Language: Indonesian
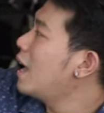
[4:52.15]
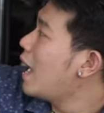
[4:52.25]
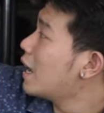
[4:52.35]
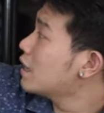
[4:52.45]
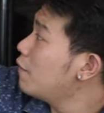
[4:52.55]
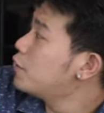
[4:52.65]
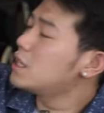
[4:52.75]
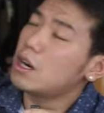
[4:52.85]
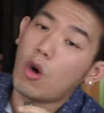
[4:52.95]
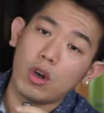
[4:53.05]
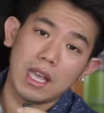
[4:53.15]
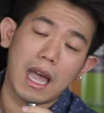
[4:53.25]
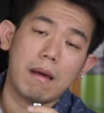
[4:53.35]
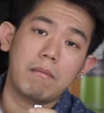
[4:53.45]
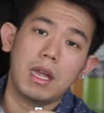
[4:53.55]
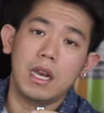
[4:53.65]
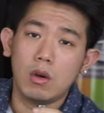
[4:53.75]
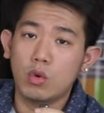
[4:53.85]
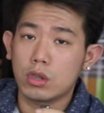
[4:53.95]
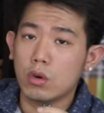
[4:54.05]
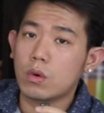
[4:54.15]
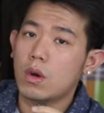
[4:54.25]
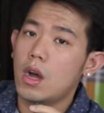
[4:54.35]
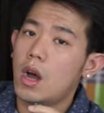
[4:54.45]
Active Sin OEM ini untuk